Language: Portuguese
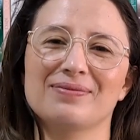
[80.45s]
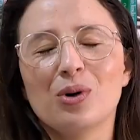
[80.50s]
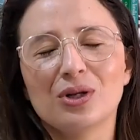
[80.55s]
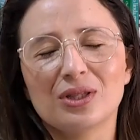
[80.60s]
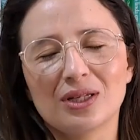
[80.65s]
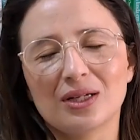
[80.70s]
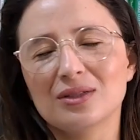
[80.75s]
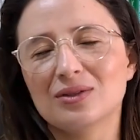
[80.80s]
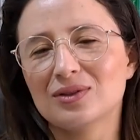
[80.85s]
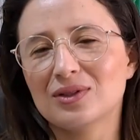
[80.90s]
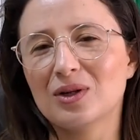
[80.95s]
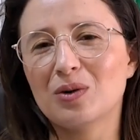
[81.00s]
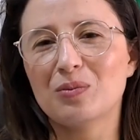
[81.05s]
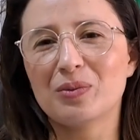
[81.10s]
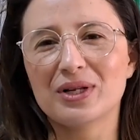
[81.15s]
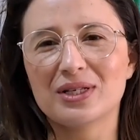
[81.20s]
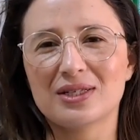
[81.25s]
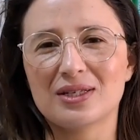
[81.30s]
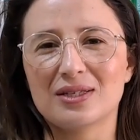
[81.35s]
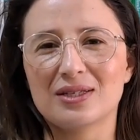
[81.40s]
Portanto, não
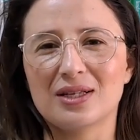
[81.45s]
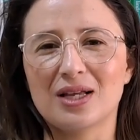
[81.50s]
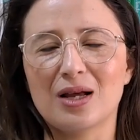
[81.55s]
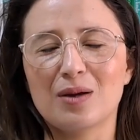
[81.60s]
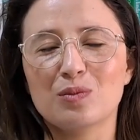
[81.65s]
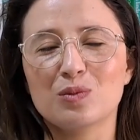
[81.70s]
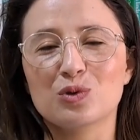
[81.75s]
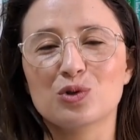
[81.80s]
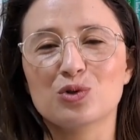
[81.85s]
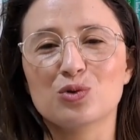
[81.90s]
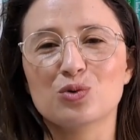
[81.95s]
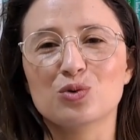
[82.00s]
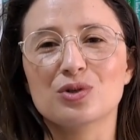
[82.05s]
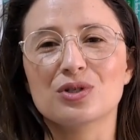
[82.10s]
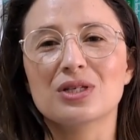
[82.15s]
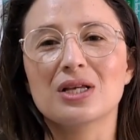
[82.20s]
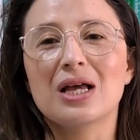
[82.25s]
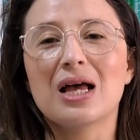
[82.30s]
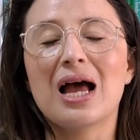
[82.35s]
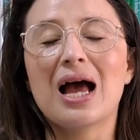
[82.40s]
precisamos
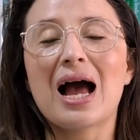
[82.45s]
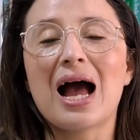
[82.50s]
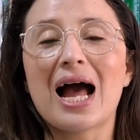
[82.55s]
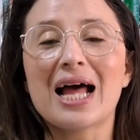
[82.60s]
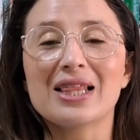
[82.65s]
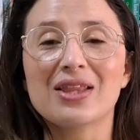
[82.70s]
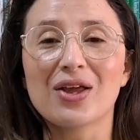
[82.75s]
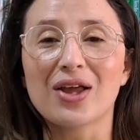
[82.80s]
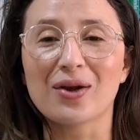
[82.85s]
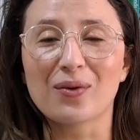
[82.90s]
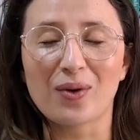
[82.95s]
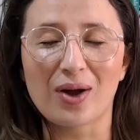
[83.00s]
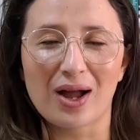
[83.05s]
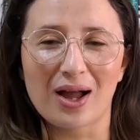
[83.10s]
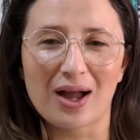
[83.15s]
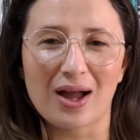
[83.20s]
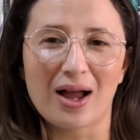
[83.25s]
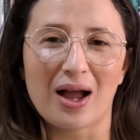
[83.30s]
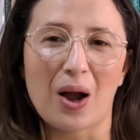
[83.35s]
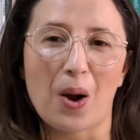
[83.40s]
nos
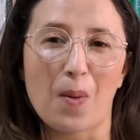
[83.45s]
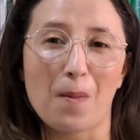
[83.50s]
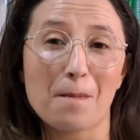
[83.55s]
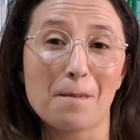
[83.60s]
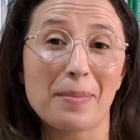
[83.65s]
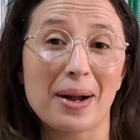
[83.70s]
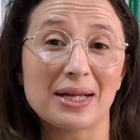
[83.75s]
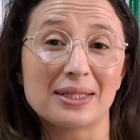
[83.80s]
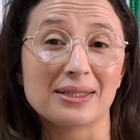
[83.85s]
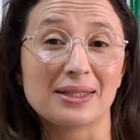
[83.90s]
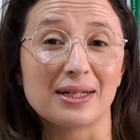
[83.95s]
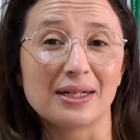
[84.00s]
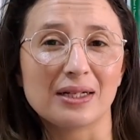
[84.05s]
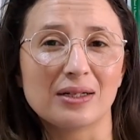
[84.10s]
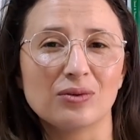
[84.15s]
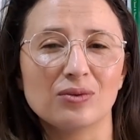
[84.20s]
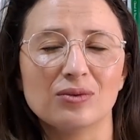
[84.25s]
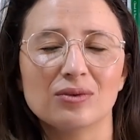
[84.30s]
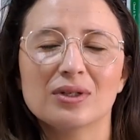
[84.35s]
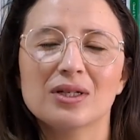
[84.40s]
adequar a um
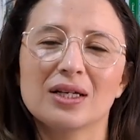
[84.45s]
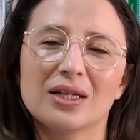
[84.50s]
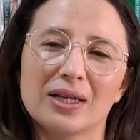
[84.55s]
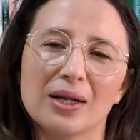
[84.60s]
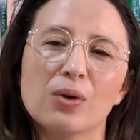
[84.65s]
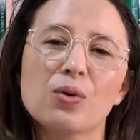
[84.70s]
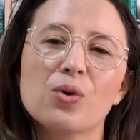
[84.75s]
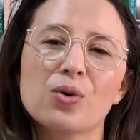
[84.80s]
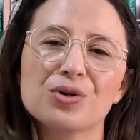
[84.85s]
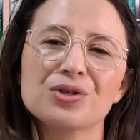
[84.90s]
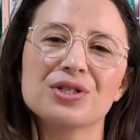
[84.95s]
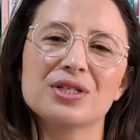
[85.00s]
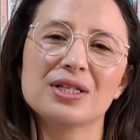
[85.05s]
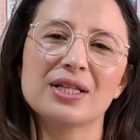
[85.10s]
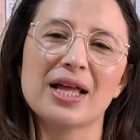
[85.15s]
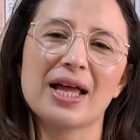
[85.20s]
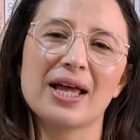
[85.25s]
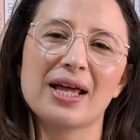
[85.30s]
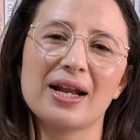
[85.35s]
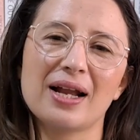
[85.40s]
padrão que não
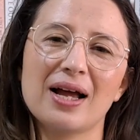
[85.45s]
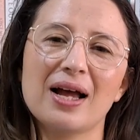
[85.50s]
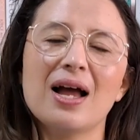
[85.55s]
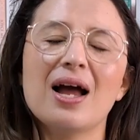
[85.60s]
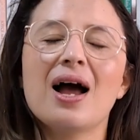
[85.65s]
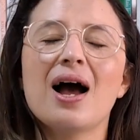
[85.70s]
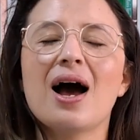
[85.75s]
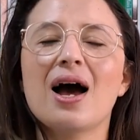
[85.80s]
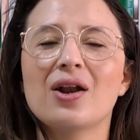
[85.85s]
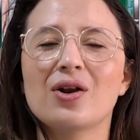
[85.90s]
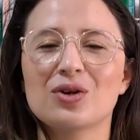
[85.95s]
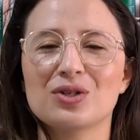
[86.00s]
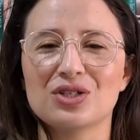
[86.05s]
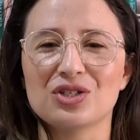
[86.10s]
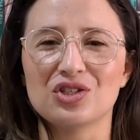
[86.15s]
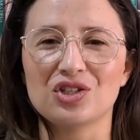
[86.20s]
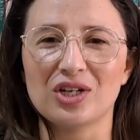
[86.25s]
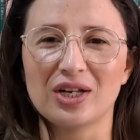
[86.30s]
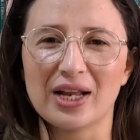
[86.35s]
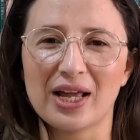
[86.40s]
considera a
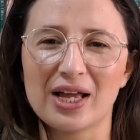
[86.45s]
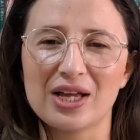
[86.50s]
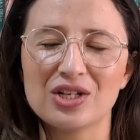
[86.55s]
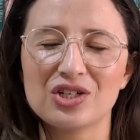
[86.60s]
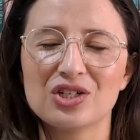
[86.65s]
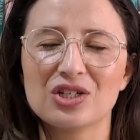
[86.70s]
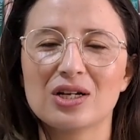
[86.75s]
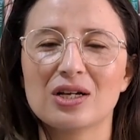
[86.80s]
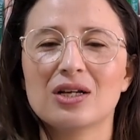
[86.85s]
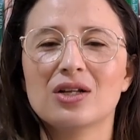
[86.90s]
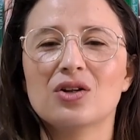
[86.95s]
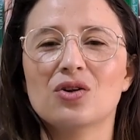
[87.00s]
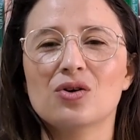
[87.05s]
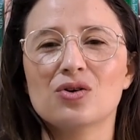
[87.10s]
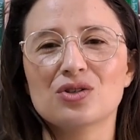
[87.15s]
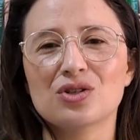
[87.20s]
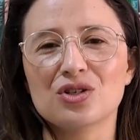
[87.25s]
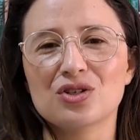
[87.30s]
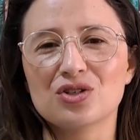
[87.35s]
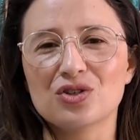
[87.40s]
nossa genética,
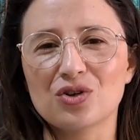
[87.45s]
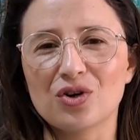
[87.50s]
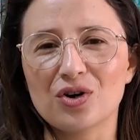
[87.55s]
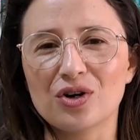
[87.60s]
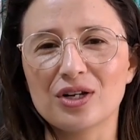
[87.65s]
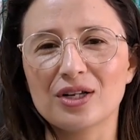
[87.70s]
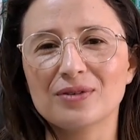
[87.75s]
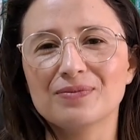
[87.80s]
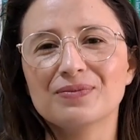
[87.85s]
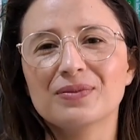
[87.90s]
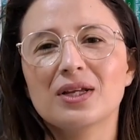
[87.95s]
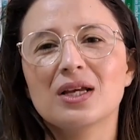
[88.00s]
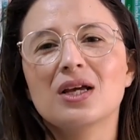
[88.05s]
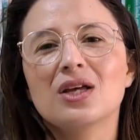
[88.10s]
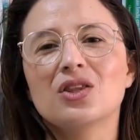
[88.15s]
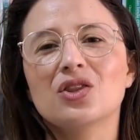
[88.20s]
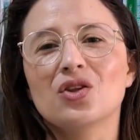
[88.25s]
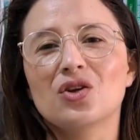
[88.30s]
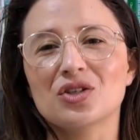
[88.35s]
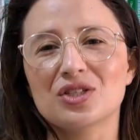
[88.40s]
nossa história,
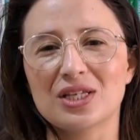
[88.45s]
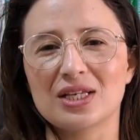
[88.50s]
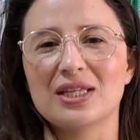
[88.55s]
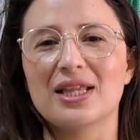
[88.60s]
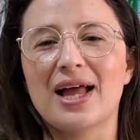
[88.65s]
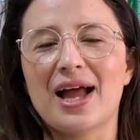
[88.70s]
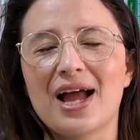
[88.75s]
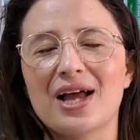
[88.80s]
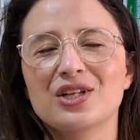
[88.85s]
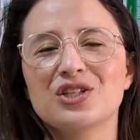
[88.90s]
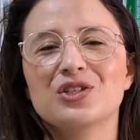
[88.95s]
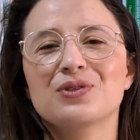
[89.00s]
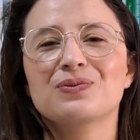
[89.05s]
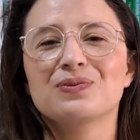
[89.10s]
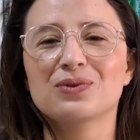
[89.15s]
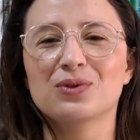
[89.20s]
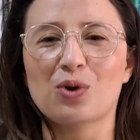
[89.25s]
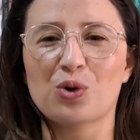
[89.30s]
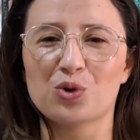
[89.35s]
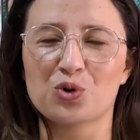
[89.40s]
nossa idade,
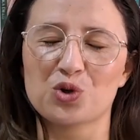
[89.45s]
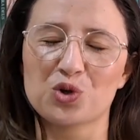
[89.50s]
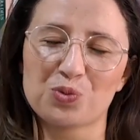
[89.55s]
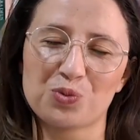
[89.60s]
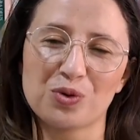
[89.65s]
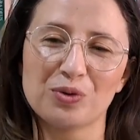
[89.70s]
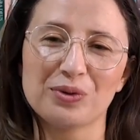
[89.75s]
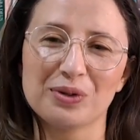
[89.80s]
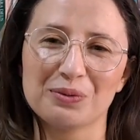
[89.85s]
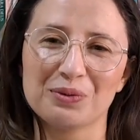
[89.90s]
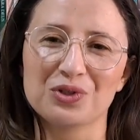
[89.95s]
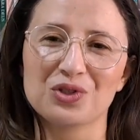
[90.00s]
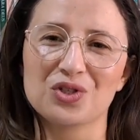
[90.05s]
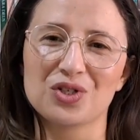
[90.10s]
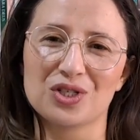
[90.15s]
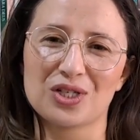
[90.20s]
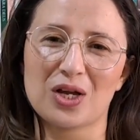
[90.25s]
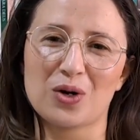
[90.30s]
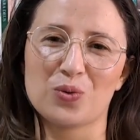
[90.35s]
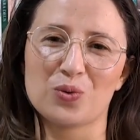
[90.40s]
nossos problemas
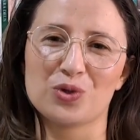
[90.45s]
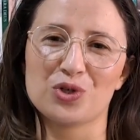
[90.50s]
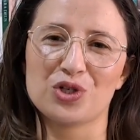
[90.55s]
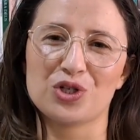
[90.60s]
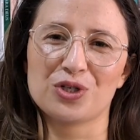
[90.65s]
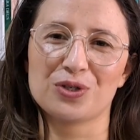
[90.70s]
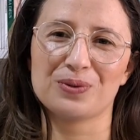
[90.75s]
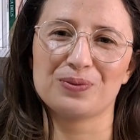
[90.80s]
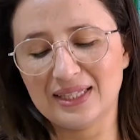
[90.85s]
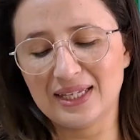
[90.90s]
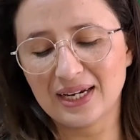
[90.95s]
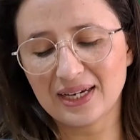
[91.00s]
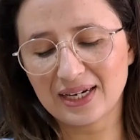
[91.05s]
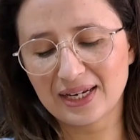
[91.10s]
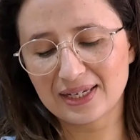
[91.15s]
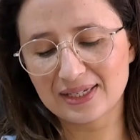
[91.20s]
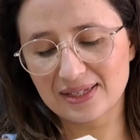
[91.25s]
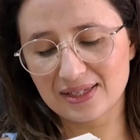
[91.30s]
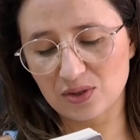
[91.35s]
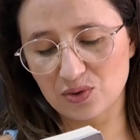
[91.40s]
de saúde.
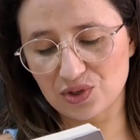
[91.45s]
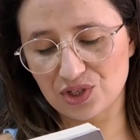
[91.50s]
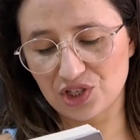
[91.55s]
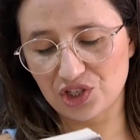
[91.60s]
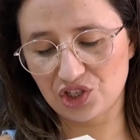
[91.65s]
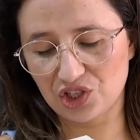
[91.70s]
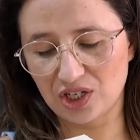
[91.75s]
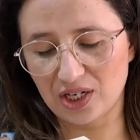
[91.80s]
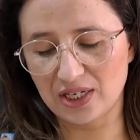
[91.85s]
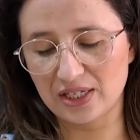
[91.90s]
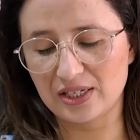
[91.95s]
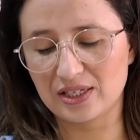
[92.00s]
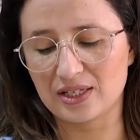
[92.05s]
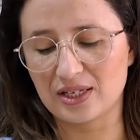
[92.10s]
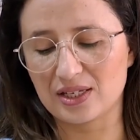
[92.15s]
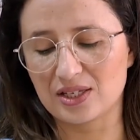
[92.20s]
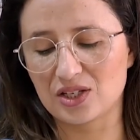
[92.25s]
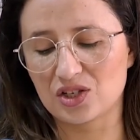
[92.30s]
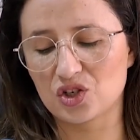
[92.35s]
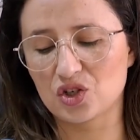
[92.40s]
Danem-se os
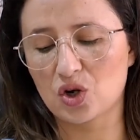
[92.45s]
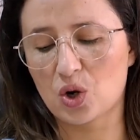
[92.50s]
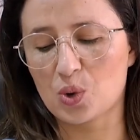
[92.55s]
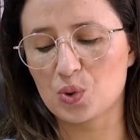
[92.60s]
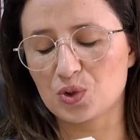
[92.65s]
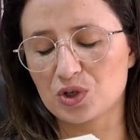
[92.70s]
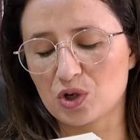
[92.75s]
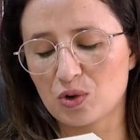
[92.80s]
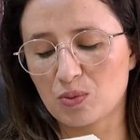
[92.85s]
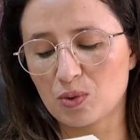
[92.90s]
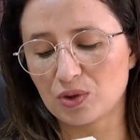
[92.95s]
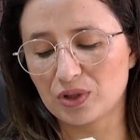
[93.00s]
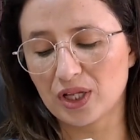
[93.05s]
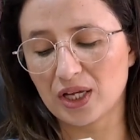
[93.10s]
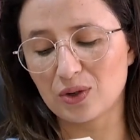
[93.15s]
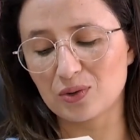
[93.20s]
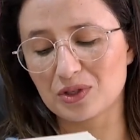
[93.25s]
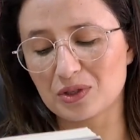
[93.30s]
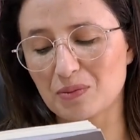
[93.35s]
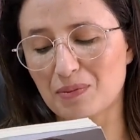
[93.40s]
estilistas que só usam
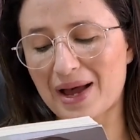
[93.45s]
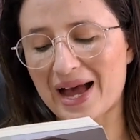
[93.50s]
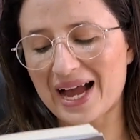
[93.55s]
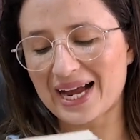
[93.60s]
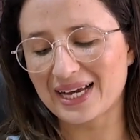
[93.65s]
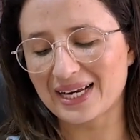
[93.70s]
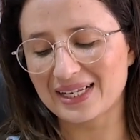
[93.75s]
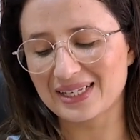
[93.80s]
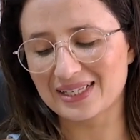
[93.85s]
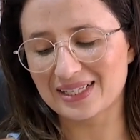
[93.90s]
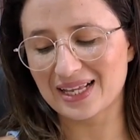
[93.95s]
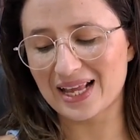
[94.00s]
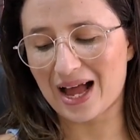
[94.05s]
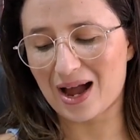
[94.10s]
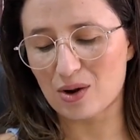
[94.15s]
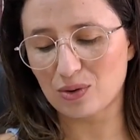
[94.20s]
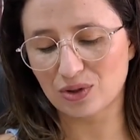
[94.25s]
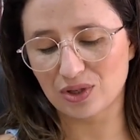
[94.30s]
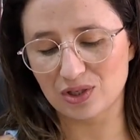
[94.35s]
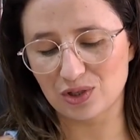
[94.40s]
modelos magras e
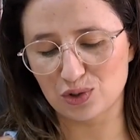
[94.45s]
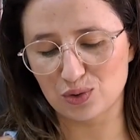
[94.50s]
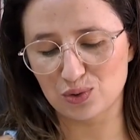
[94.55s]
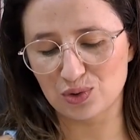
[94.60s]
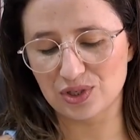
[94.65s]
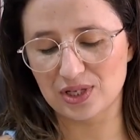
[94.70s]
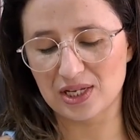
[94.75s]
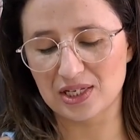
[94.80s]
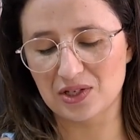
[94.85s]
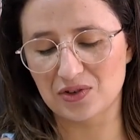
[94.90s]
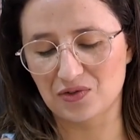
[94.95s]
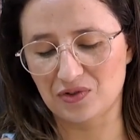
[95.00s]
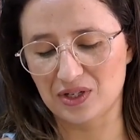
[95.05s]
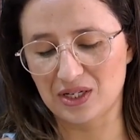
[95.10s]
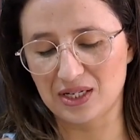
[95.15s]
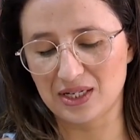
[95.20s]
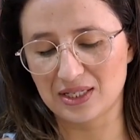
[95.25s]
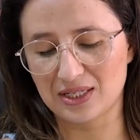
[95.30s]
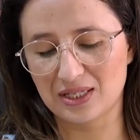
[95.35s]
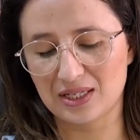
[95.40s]
altos nos
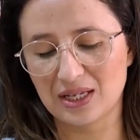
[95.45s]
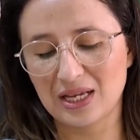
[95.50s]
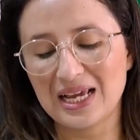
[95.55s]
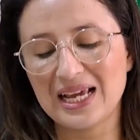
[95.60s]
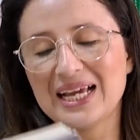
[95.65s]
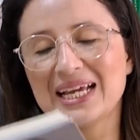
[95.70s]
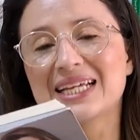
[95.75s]
desfiles.